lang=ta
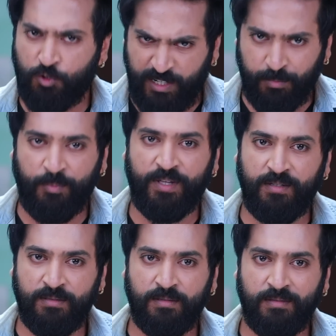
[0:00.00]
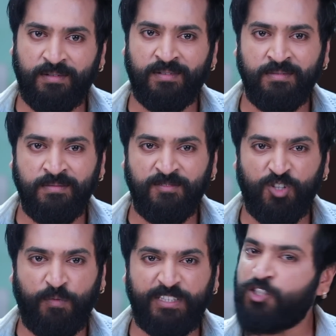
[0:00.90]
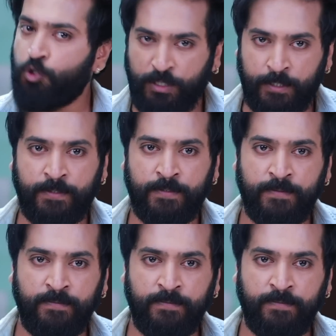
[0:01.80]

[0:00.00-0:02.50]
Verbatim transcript: சொல்லு பூமி சொல்ல வந்தது சொல்லு